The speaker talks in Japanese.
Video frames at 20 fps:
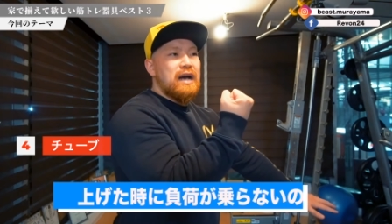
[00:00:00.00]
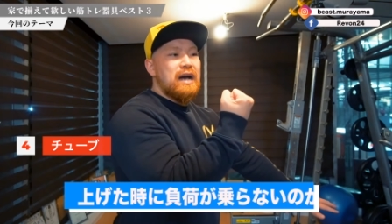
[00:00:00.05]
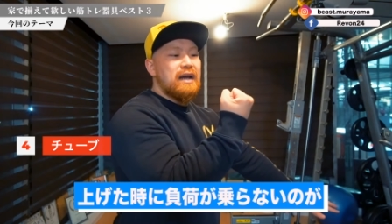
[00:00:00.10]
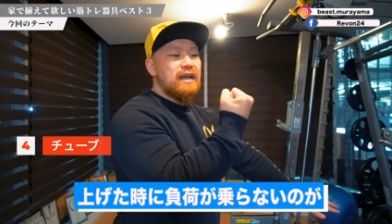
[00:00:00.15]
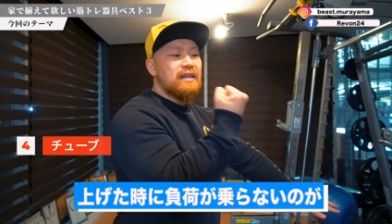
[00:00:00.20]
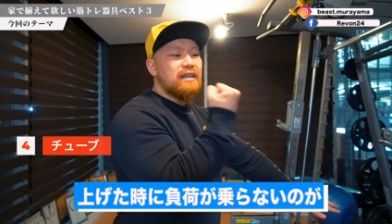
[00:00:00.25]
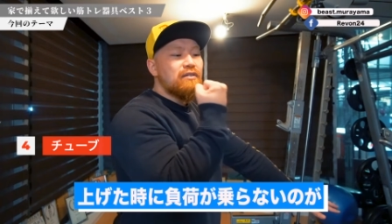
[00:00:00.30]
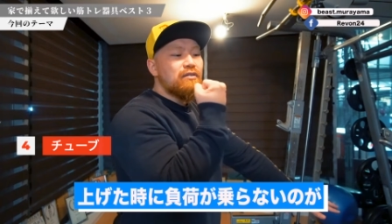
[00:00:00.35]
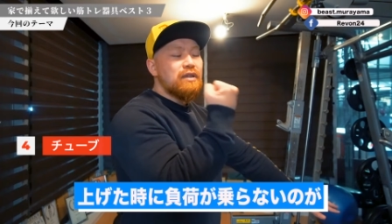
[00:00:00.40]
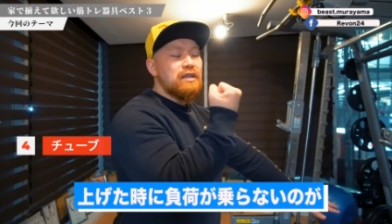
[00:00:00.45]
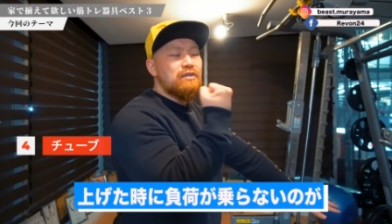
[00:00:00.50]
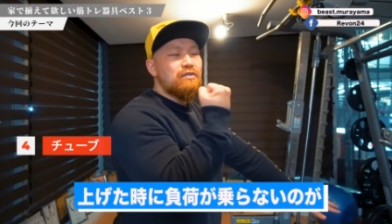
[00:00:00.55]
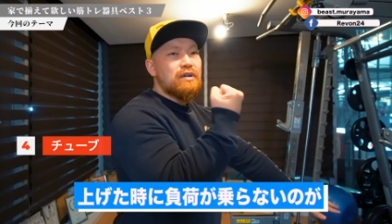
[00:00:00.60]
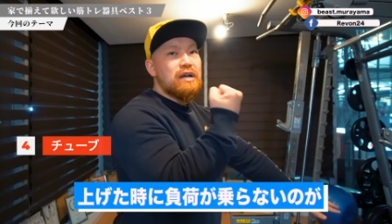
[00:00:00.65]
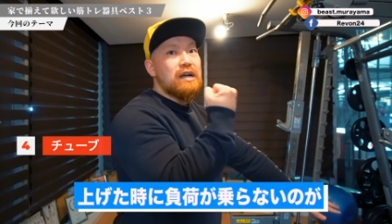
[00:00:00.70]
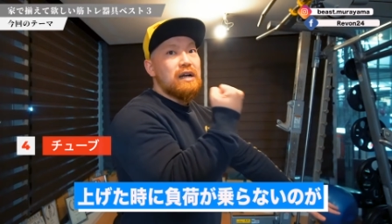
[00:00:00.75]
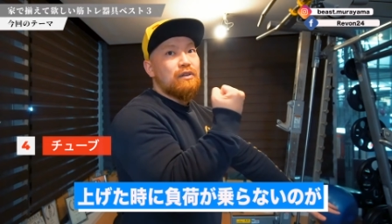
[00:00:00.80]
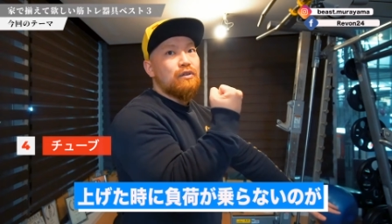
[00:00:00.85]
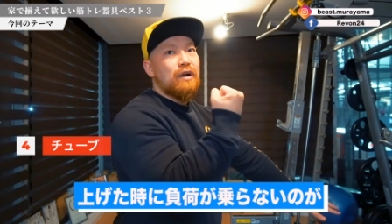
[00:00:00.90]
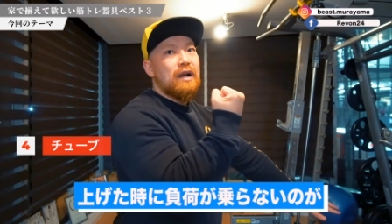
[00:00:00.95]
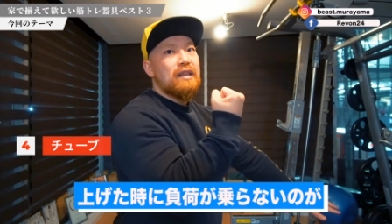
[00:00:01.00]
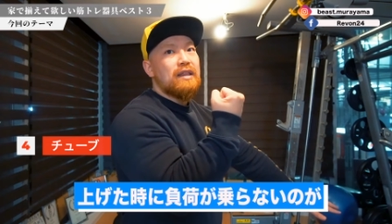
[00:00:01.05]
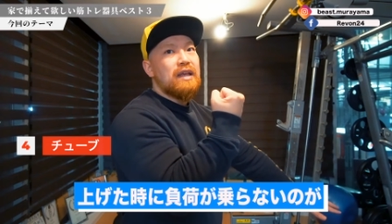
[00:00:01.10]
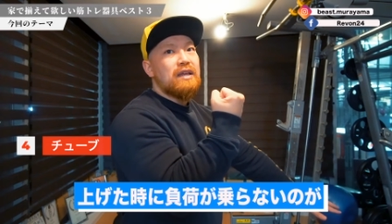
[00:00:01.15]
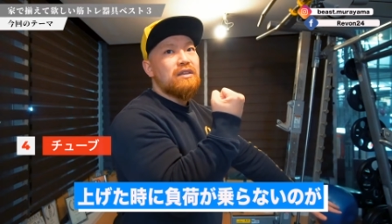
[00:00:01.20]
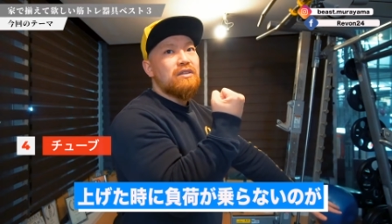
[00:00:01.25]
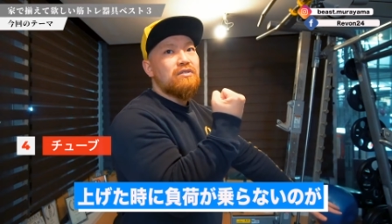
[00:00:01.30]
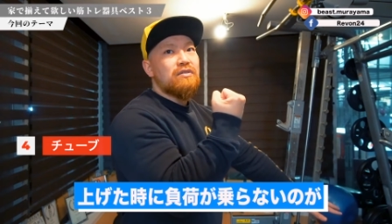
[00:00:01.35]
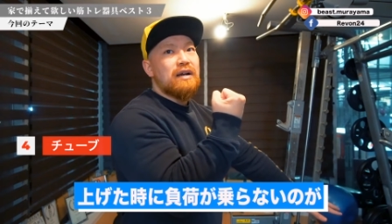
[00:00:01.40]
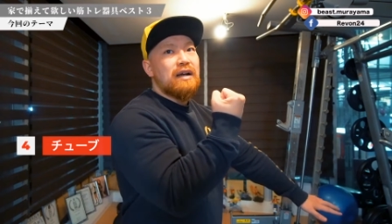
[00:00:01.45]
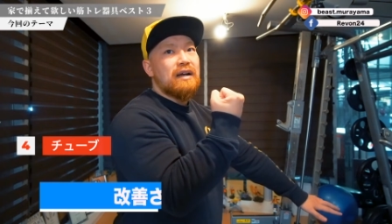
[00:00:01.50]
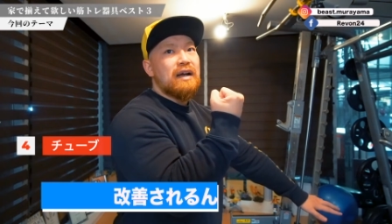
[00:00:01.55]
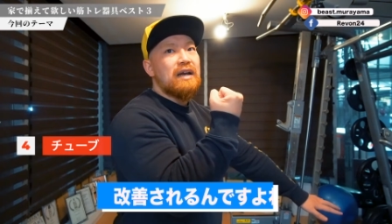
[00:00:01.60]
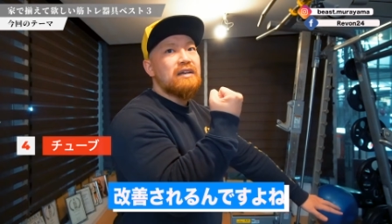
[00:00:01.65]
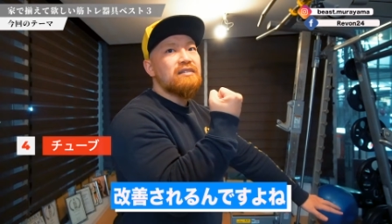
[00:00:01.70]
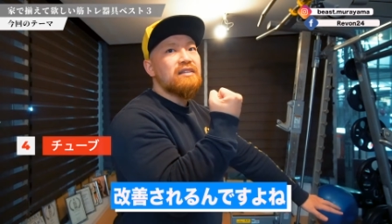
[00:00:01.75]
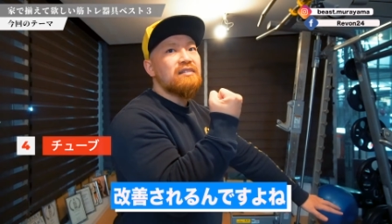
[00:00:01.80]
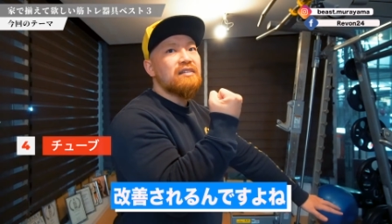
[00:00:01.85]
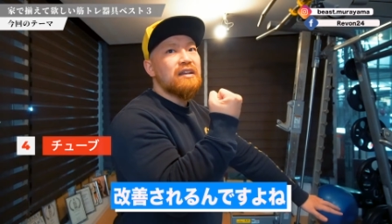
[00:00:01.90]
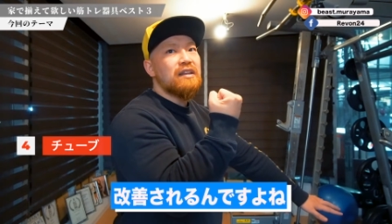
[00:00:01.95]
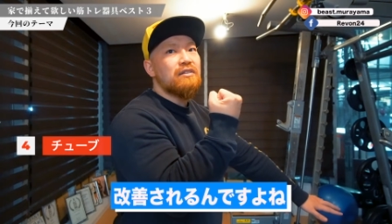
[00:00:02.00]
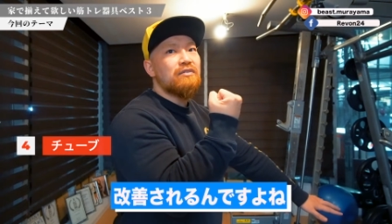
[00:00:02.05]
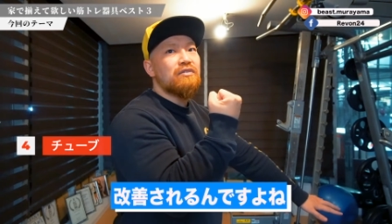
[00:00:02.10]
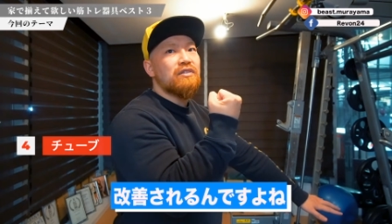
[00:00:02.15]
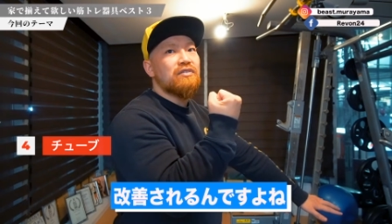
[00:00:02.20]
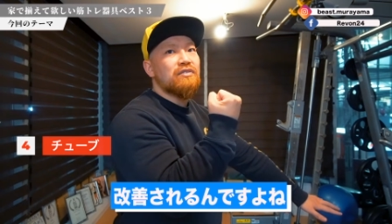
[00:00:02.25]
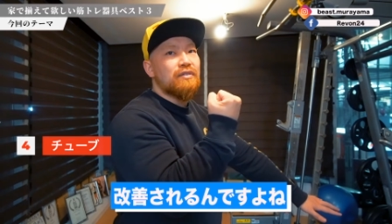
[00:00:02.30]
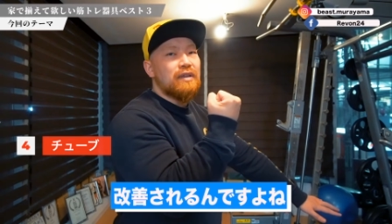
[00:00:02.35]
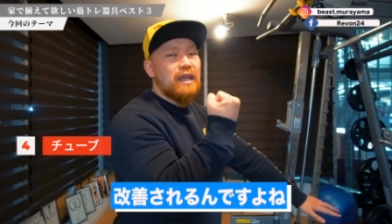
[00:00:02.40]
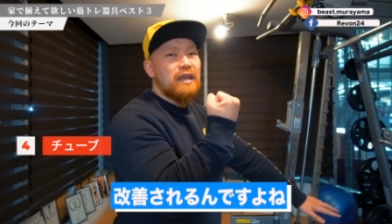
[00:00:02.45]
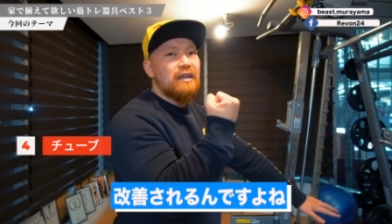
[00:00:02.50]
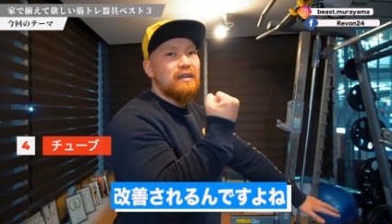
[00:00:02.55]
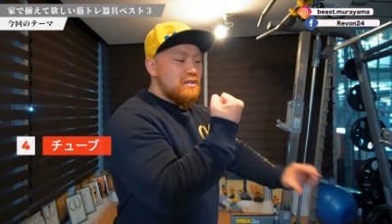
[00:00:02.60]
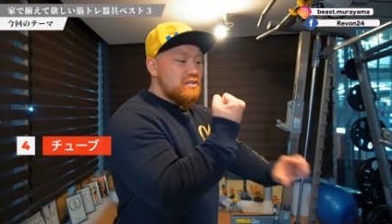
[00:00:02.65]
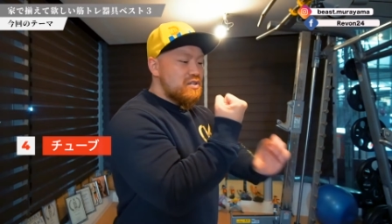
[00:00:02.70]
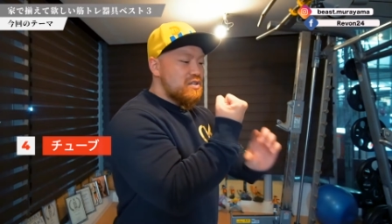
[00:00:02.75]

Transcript: 上げた時に負荷が乗らないっていうのが改善されるんですよね。